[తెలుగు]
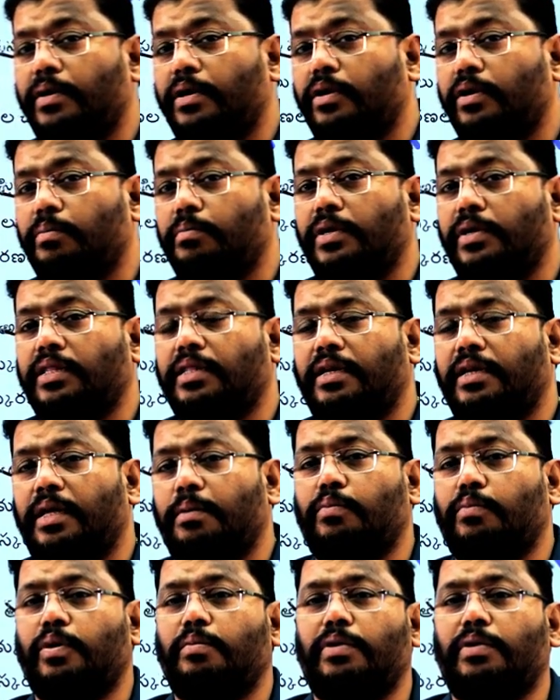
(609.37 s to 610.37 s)
పేరు మీదనే
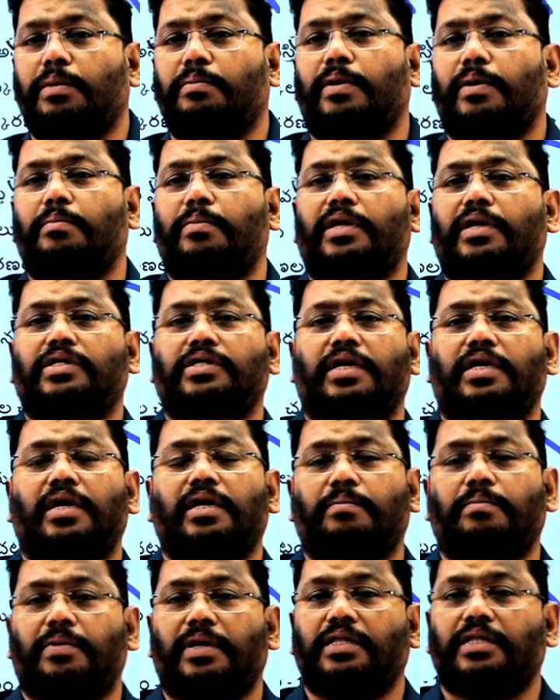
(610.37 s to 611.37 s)
భూమిని పంపిణీ
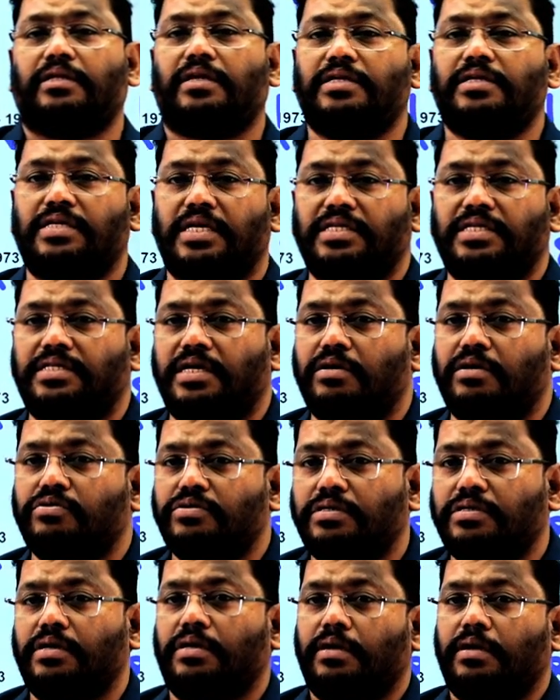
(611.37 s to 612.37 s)
చేయడానికి ప్రయత్నం చేశాడు
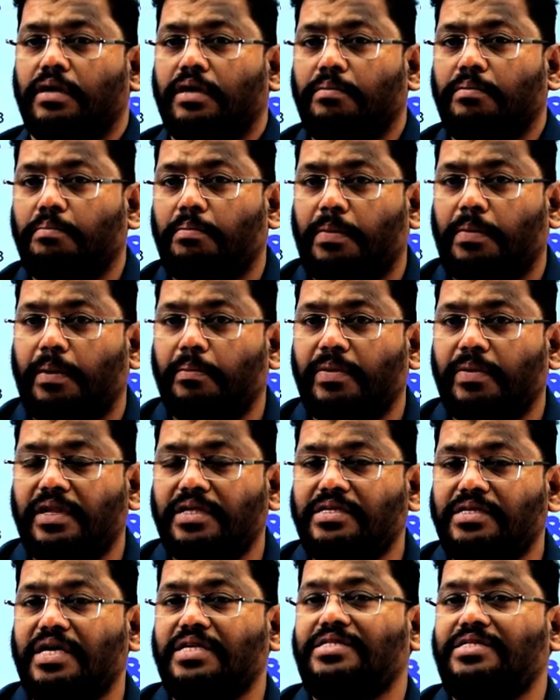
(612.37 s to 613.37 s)
పంపిణీ
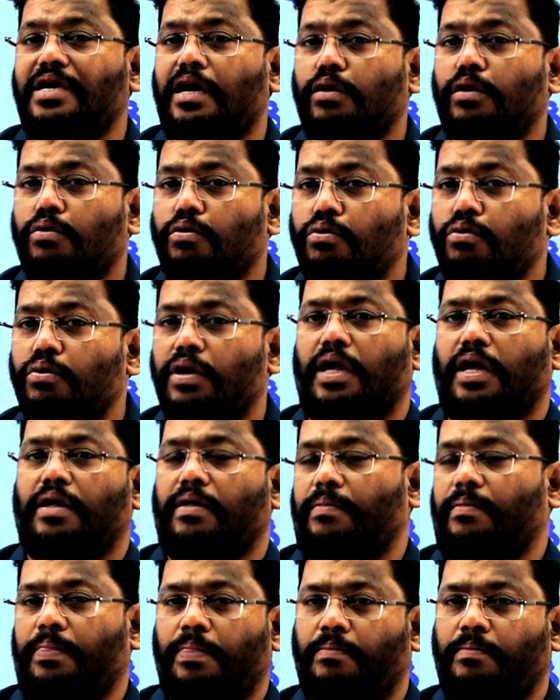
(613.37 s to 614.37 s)
చేశాడు కూడా
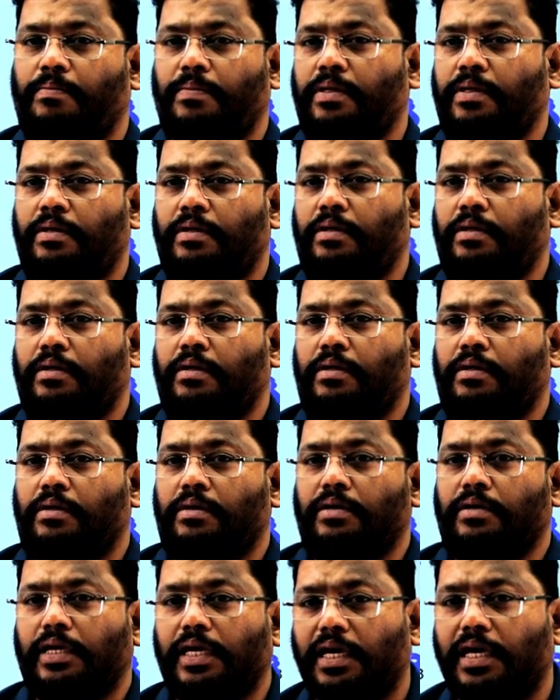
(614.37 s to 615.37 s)

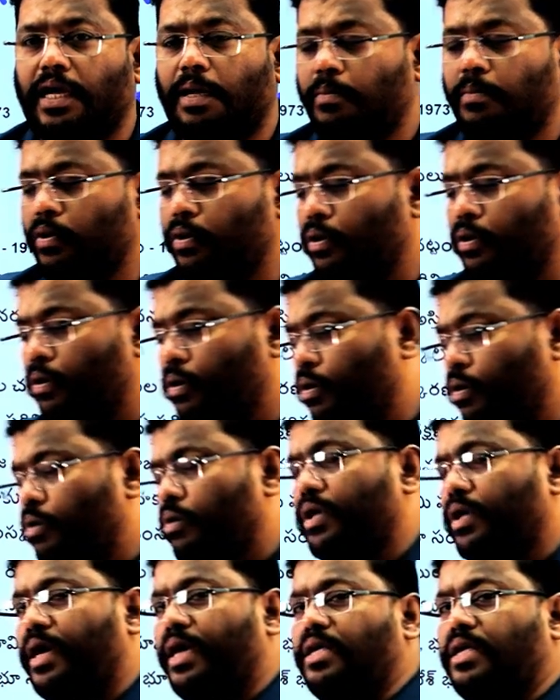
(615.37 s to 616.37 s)
ఈ క్రమంలో
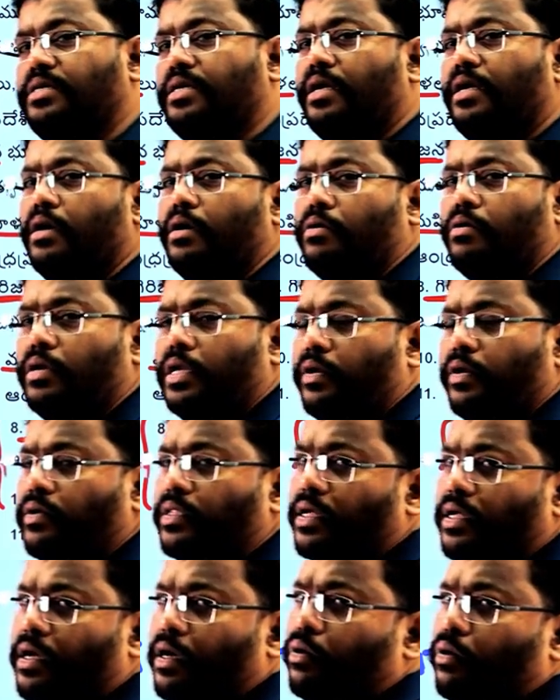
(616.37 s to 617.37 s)
గిరిజన హక్కులు ఏ
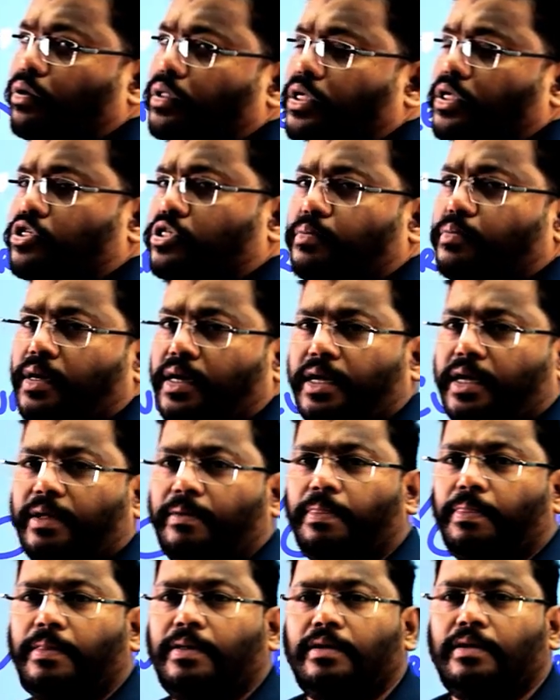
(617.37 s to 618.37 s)
విధంగా గుర్తించబడ్డాయి
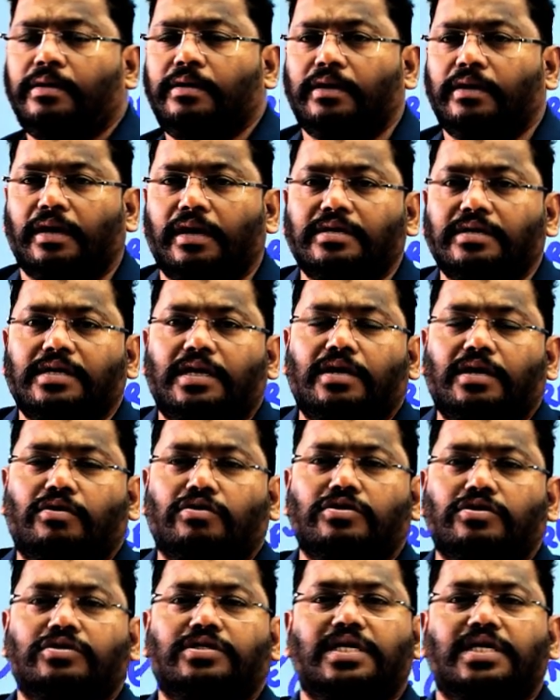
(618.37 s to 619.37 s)
గిరిజనుల
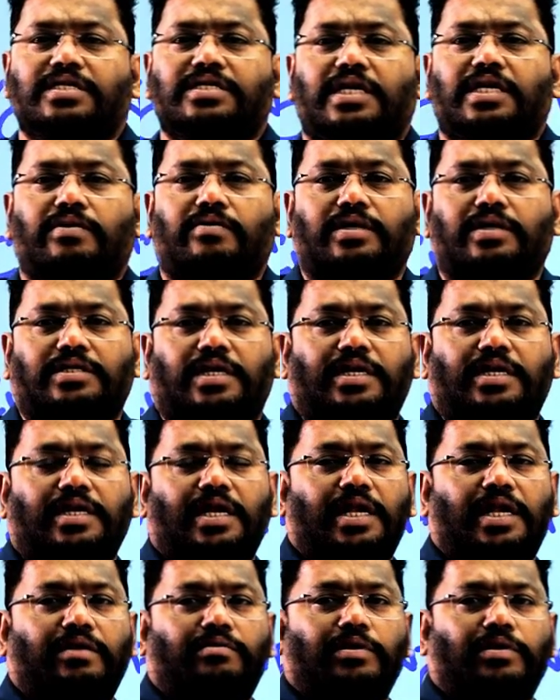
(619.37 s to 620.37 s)
కోసం చేసినటువంటి
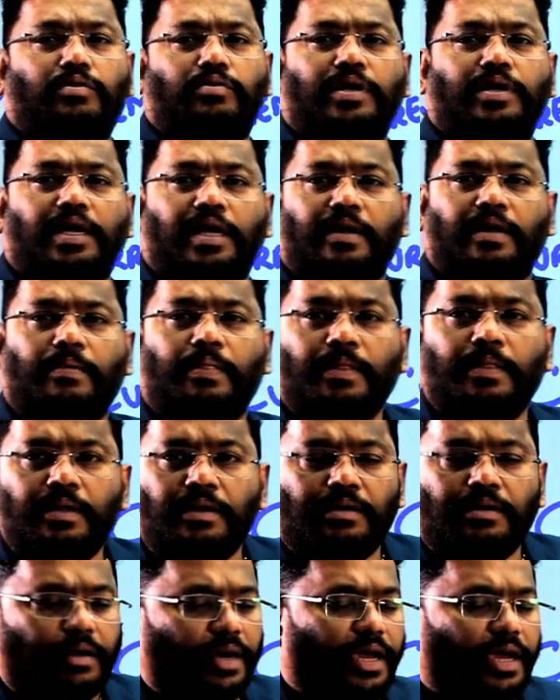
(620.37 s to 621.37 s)
చట్టాలు ఏమైనా ఉన్నాయా
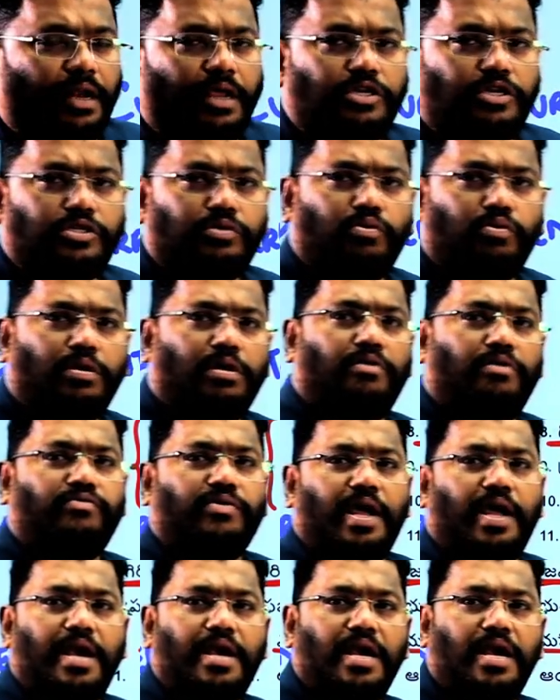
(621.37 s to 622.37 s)
రెగ్యులేషన్ వన్ ఆఫ్
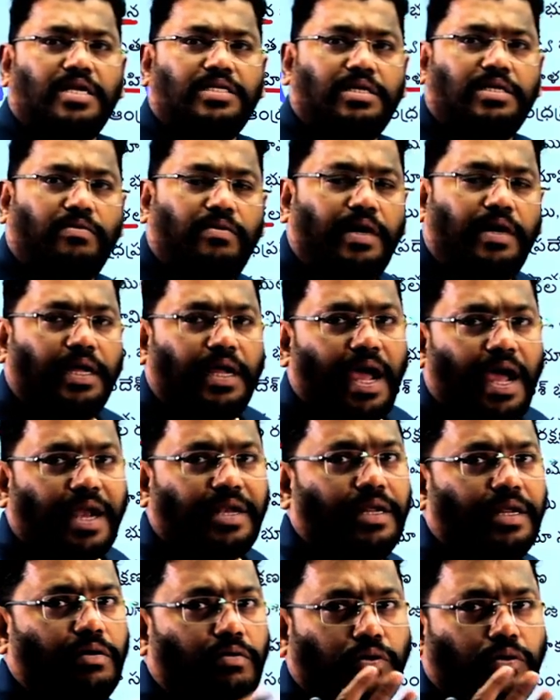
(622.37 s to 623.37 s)
నైన్టీన్ సెవెంటీ
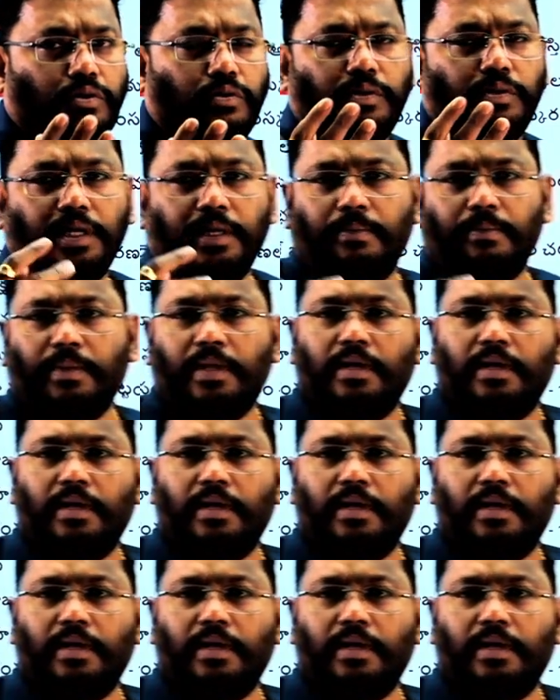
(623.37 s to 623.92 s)
యాక్ట్ అని ఒకటి ఉంది